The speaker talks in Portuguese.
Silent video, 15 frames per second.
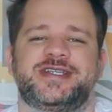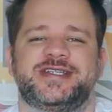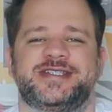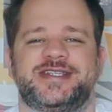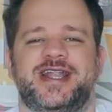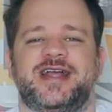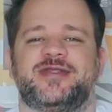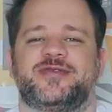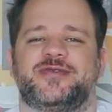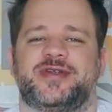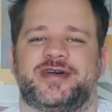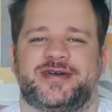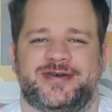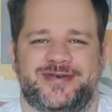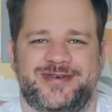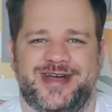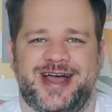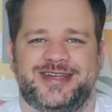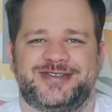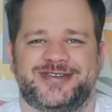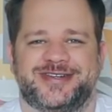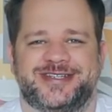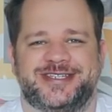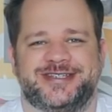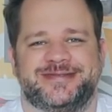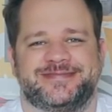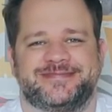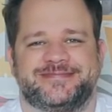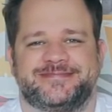de assinatura, o Caixote.